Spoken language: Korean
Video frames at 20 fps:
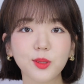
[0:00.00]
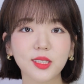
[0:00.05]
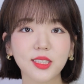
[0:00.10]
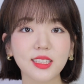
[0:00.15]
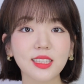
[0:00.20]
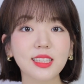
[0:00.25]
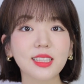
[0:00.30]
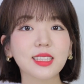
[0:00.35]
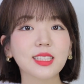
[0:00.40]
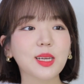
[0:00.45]

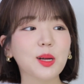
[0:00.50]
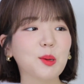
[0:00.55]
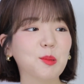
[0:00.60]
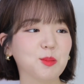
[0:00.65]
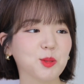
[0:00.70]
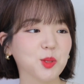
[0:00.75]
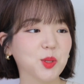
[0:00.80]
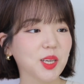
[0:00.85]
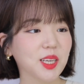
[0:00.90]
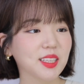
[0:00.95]
진짜
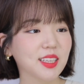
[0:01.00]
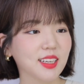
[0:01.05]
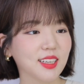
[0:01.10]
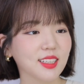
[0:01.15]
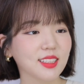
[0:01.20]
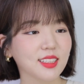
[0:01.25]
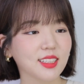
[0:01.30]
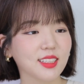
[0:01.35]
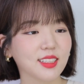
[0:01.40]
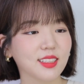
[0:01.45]
엄청 기대를
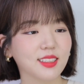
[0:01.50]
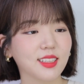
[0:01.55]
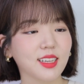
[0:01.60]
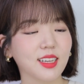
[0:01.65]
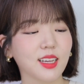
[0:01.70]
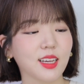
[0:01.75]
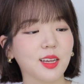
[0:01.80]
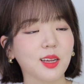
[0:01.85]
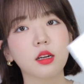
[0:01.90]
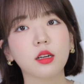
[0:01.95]

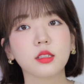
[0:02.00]
했는데